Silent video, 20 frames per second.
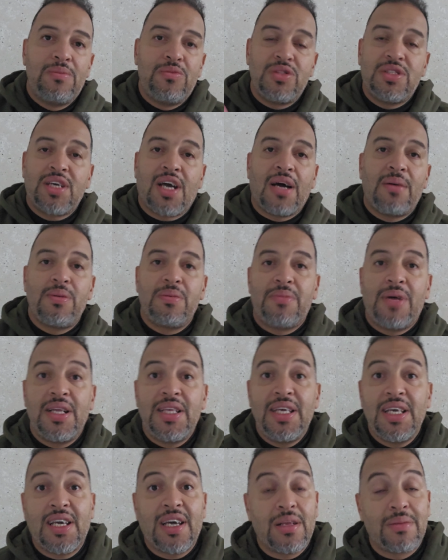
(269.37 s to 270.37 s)
المنتخب
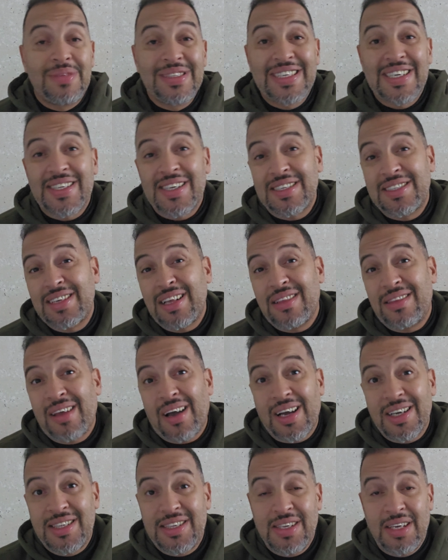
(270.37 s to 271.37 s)
المالي كان منتظر حتى
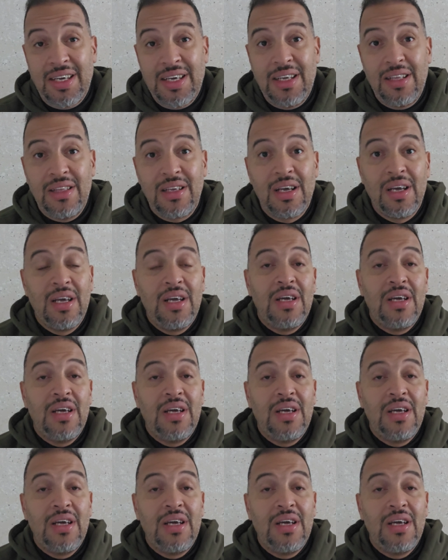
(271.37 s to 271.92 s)
الدقه 90